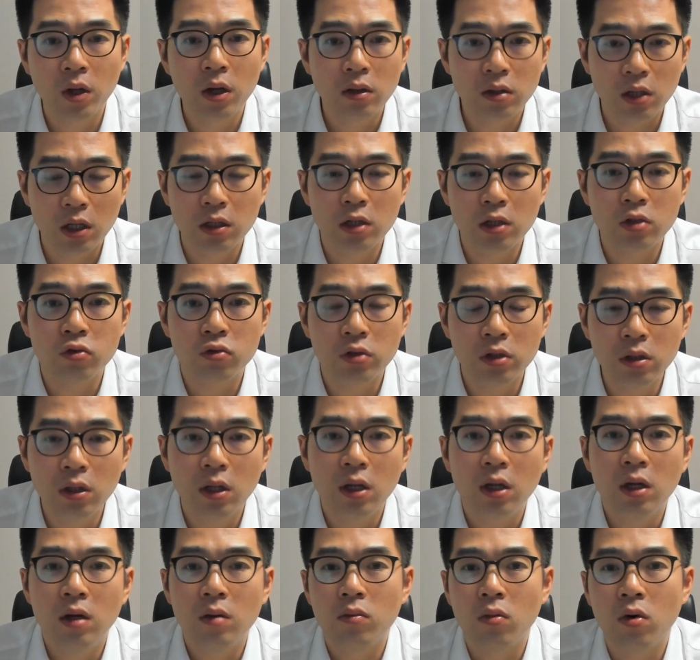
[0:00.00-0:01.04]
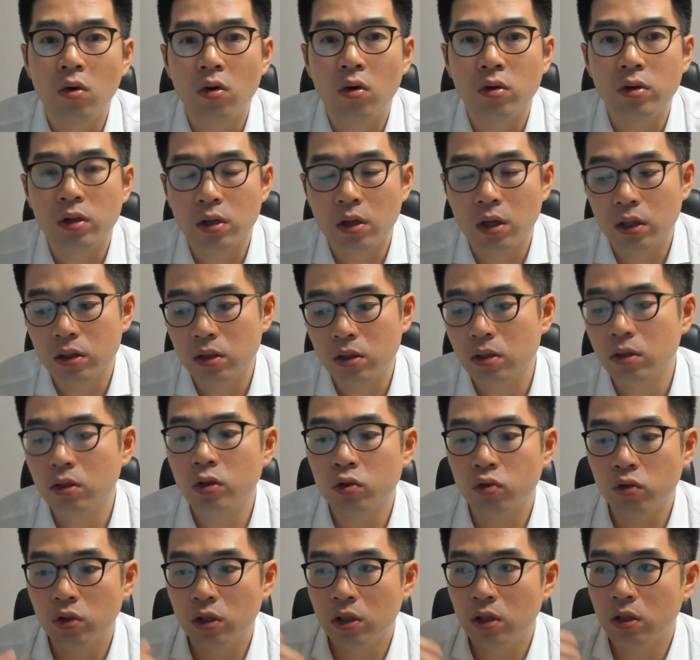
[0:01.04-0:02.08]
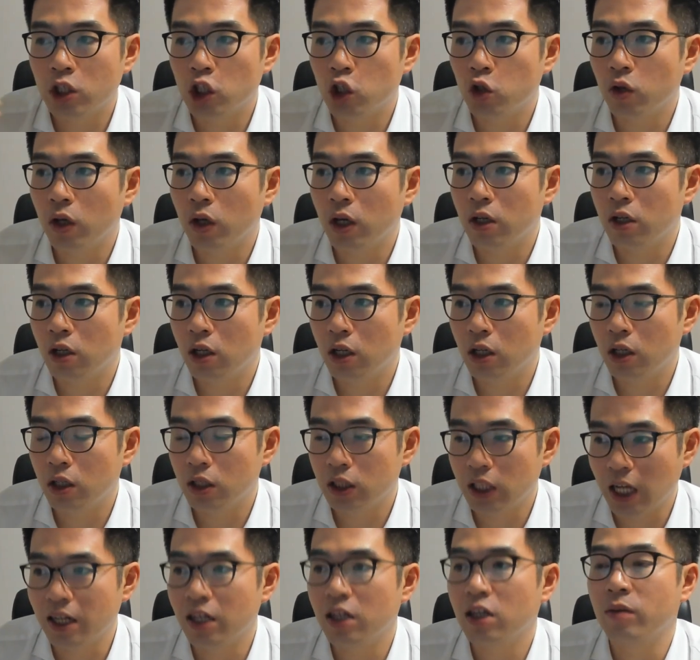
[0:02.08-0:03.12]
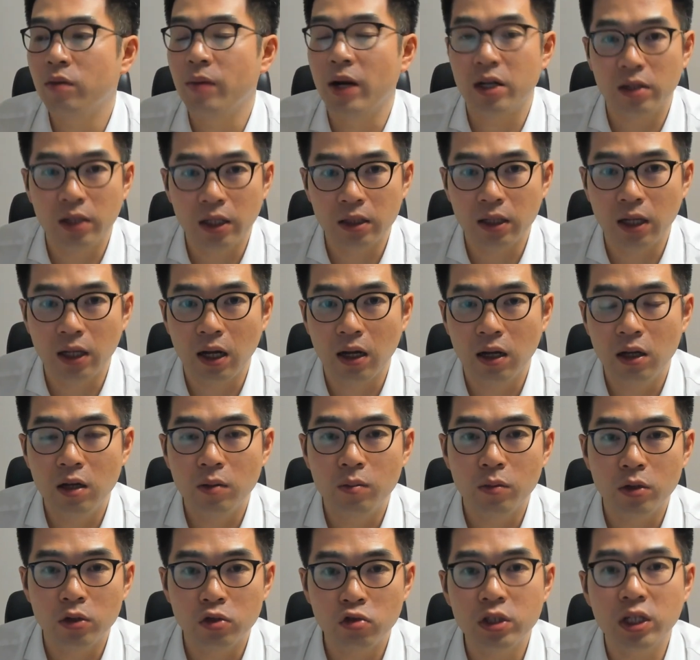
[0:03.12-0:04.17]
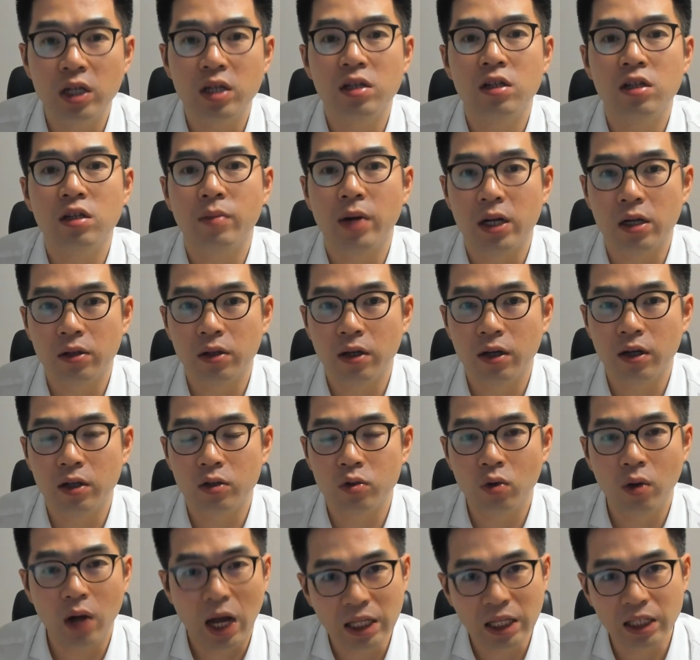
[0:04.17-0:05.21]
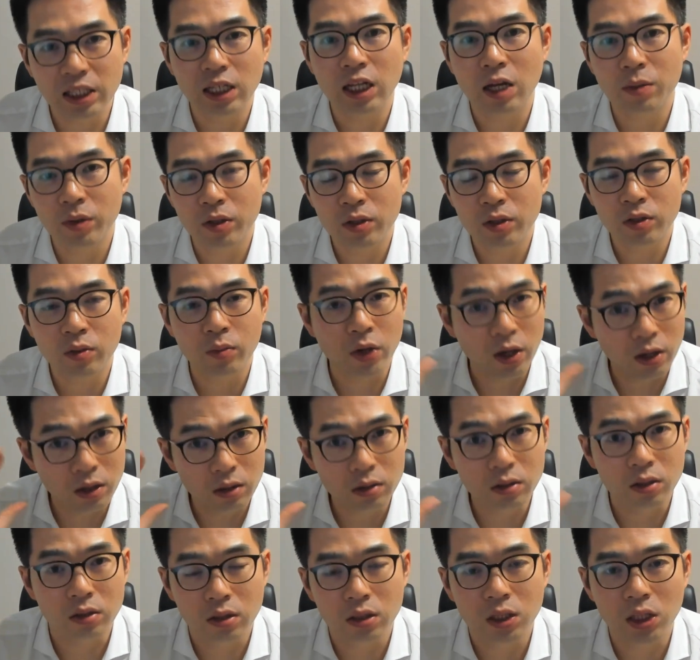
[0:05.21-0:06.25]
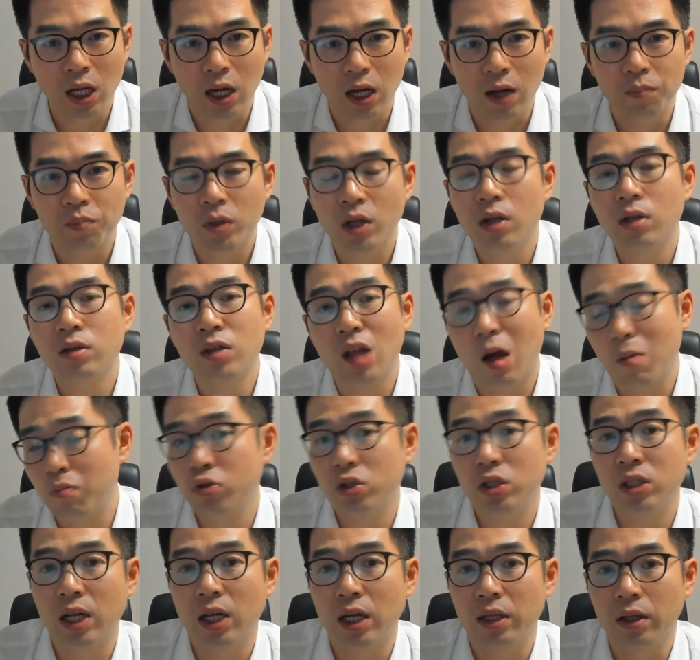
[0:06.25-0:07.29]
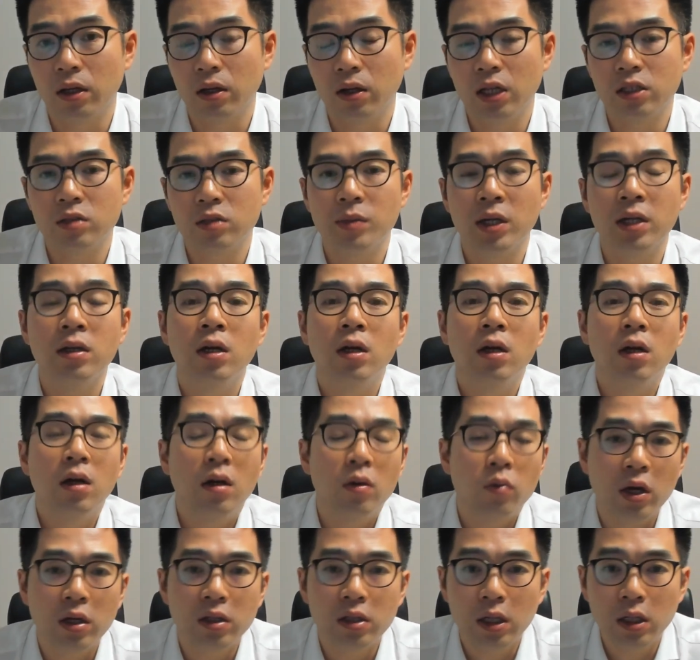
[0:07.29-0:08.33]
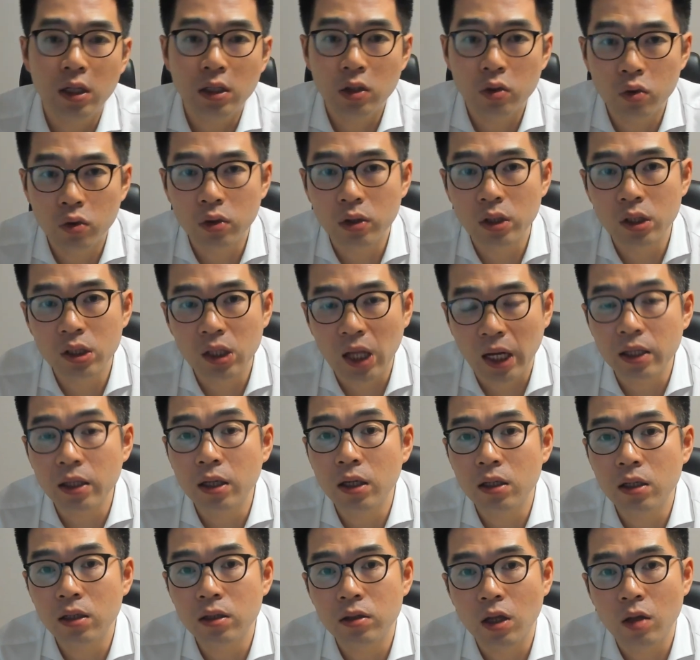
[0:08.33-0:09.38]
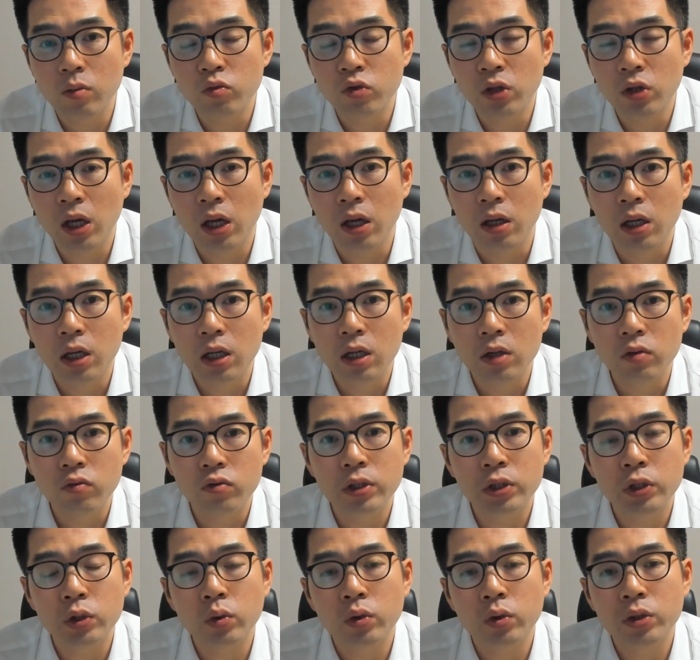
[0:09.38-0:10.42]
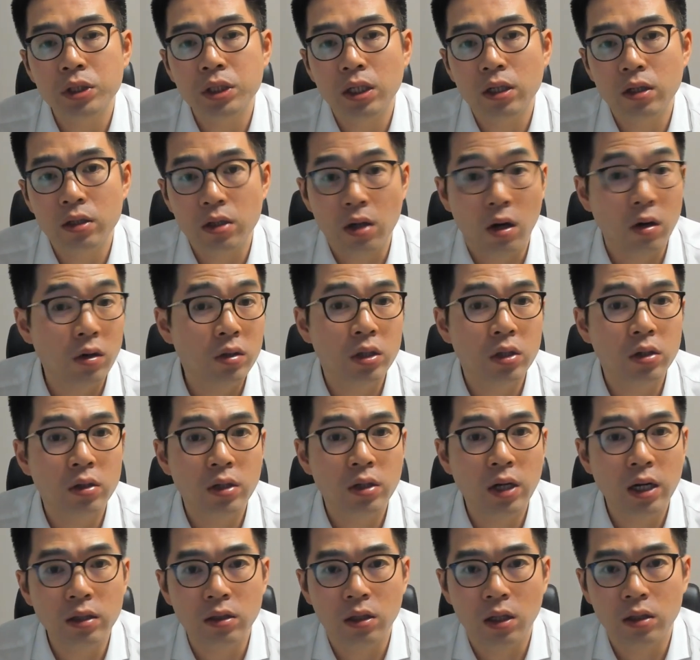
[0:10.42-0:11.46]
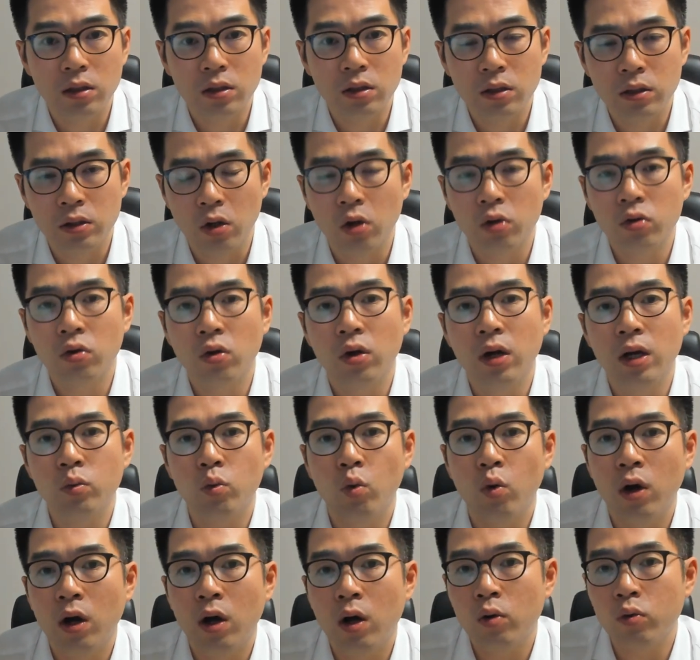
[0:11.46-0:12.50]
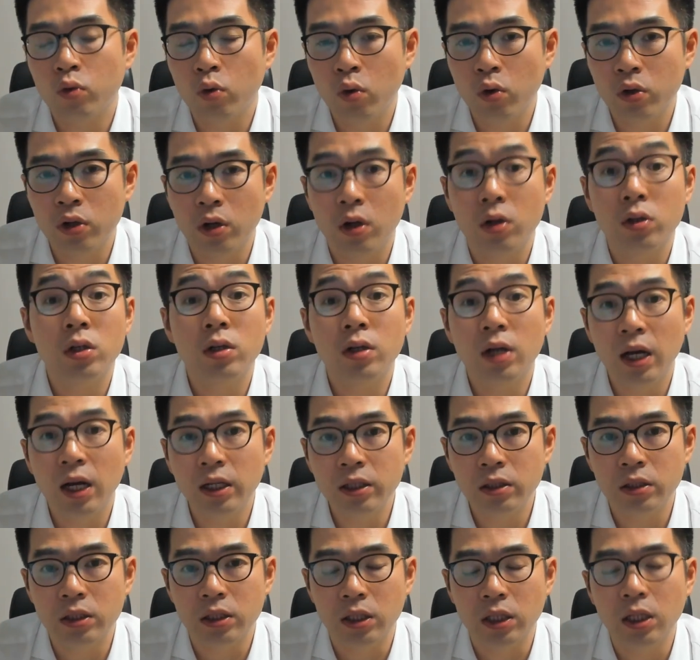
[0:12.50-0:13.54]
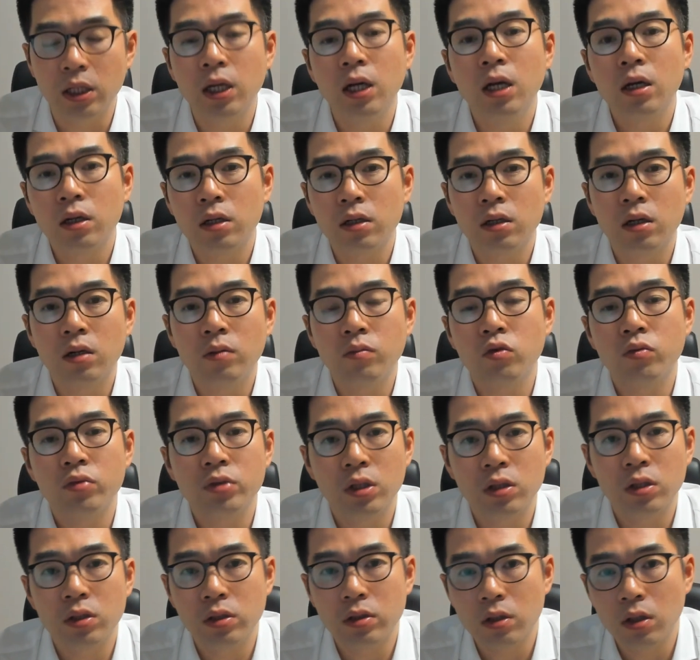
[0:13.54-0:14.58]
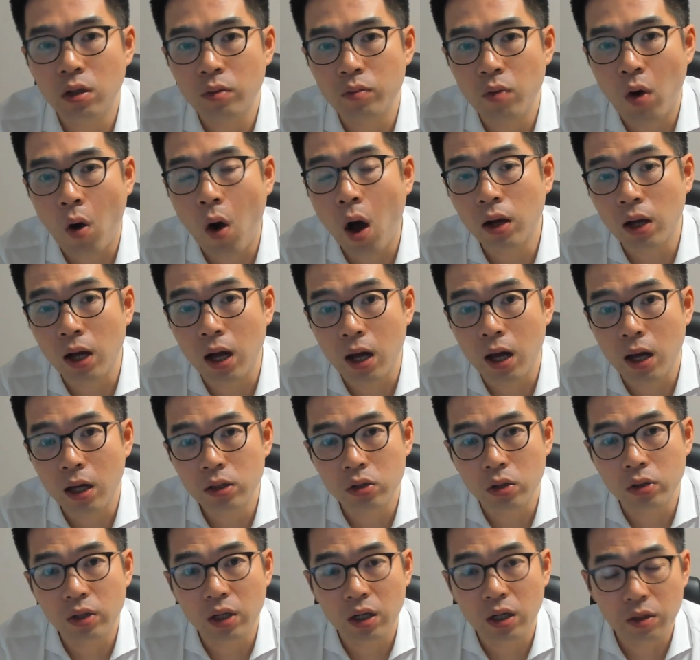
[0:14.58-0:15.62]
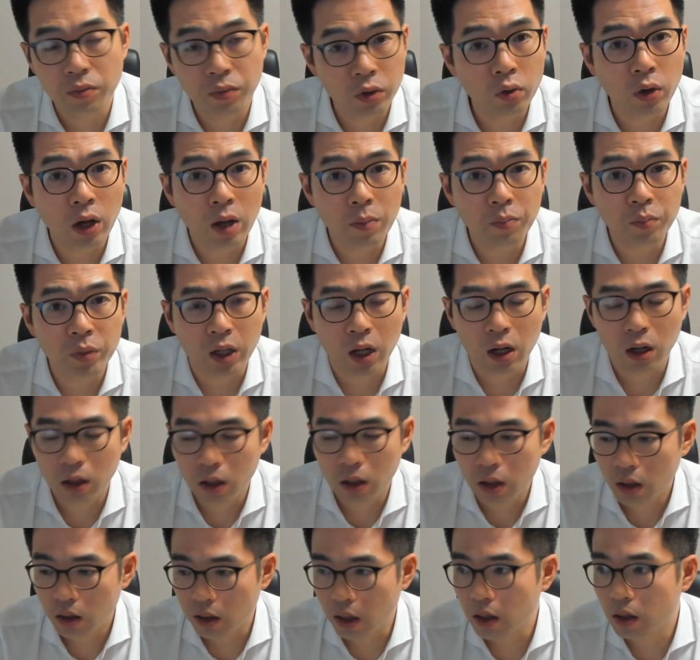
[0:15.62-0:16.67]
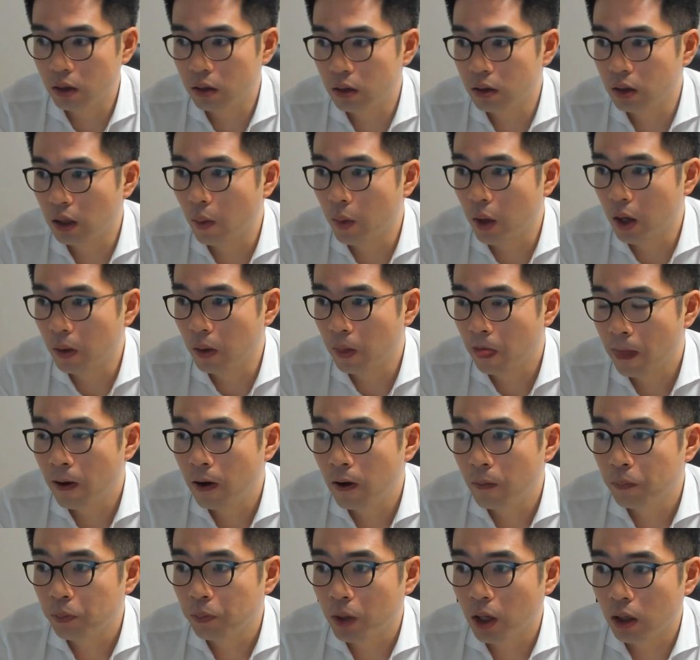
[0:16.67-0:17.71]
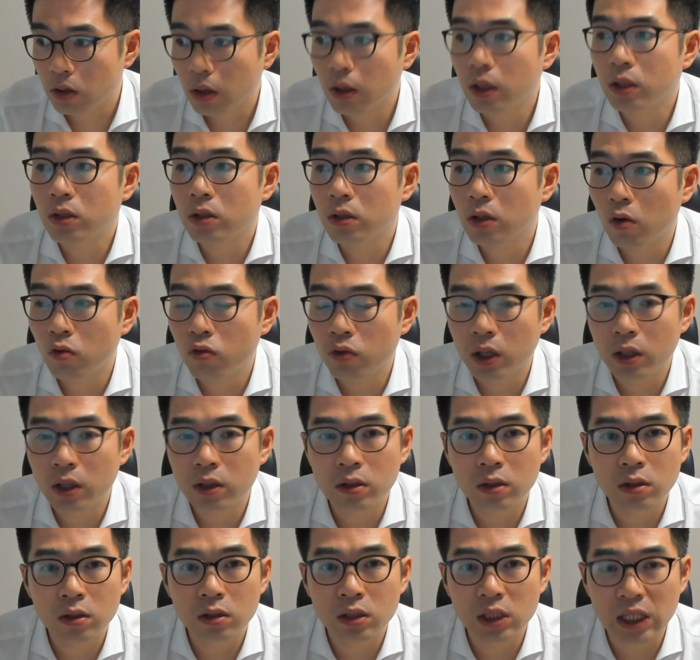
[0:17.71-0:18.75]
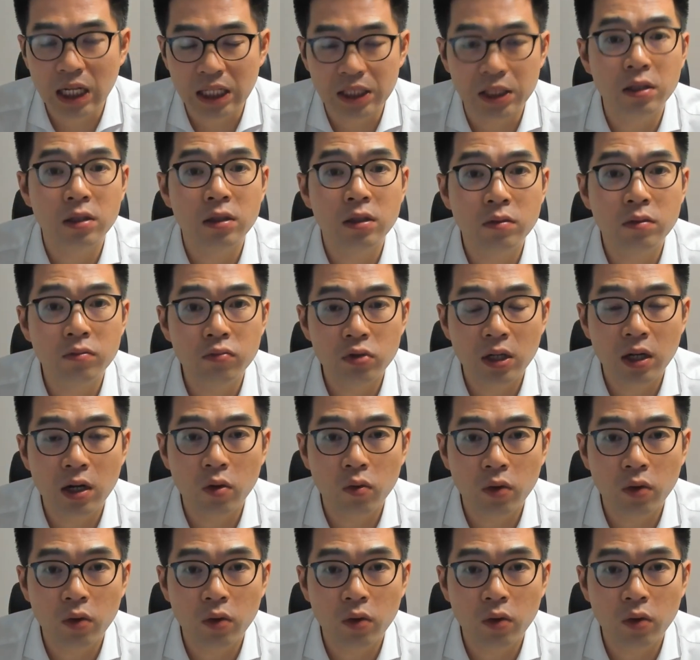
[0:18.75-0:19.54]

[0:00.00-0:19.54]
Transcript: 대다수는 뭐 이렇게 들을 수 있는 기회를 자리를 마련한다, 뭐 술자리를 마련해 가지고 한잔하면서 뭐 얘기를 듣는다. 나쁘진 않아요. 하지만 굉장히 기초적인 단계이기 때문에 우리 지원자가 경청을 할 때는 어떠한 노하우로 경청을 하는지 그런 부분에 있어서 명확한 전달이 필요합니다. 예를 든다면 저 같은 경우에는 자신 있는 분야라고